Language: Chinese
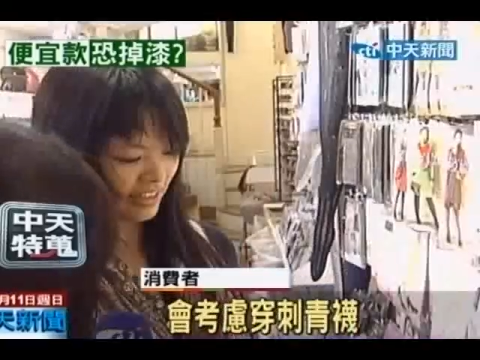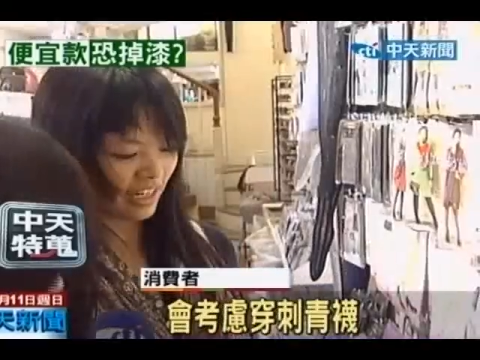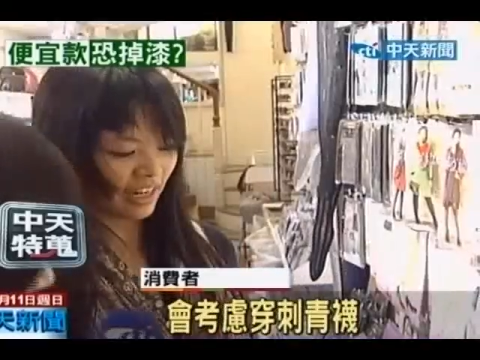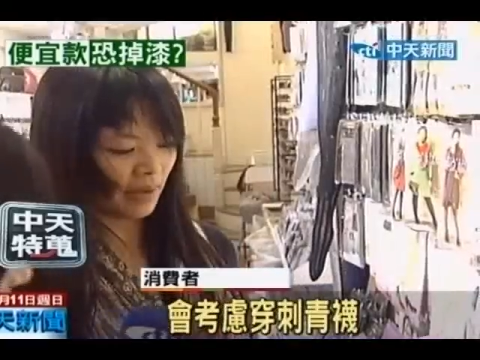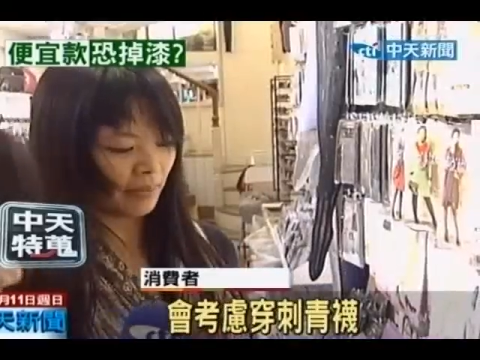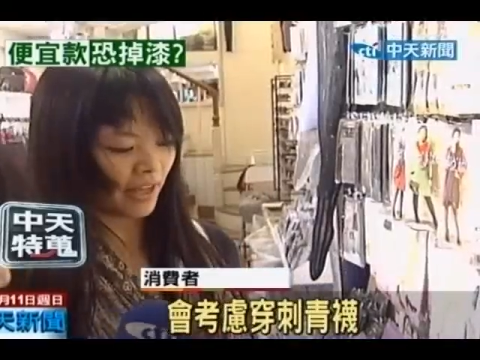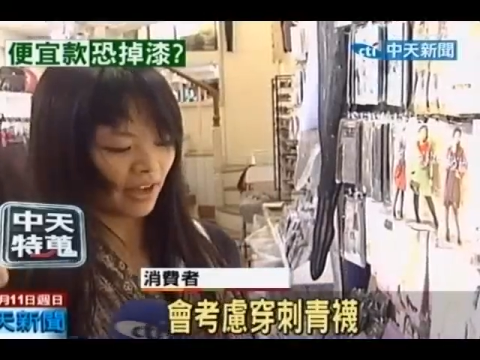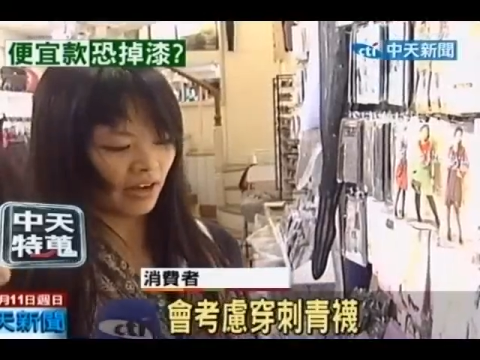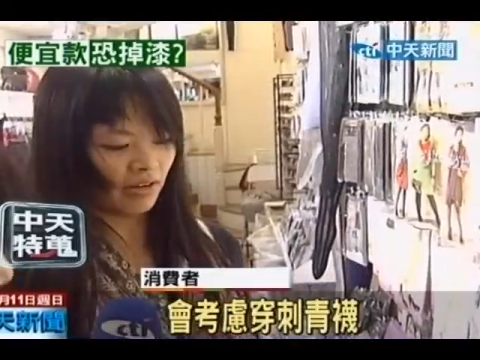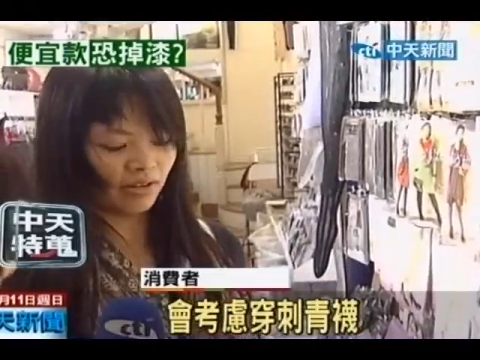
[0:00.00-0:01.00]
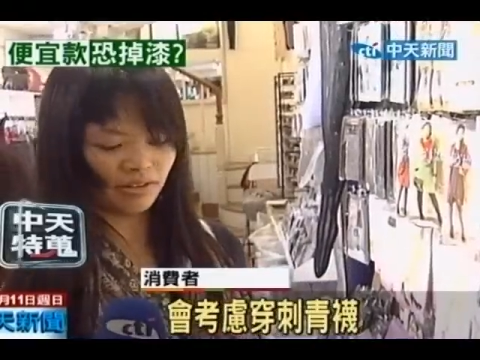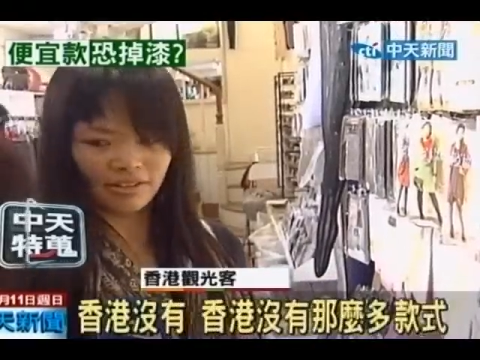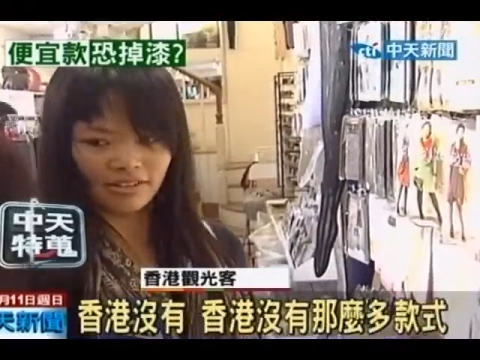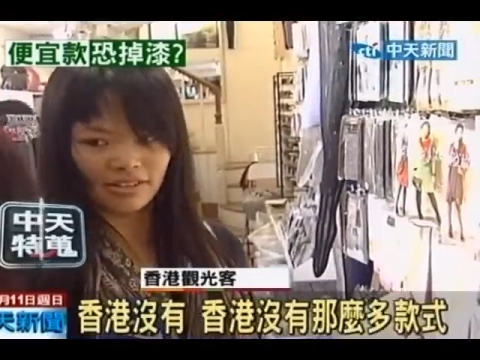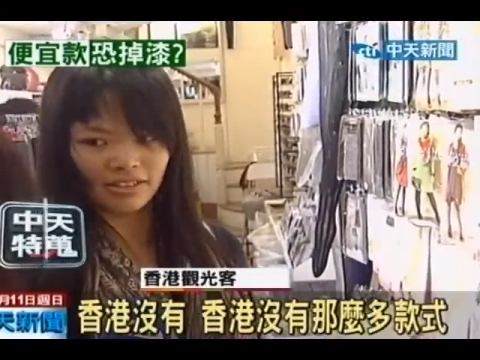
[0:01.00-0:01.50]
深感没有，
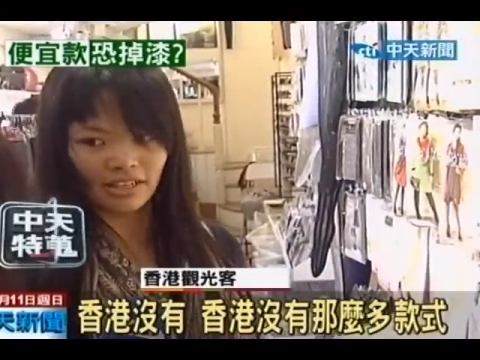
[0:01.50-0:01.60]
没有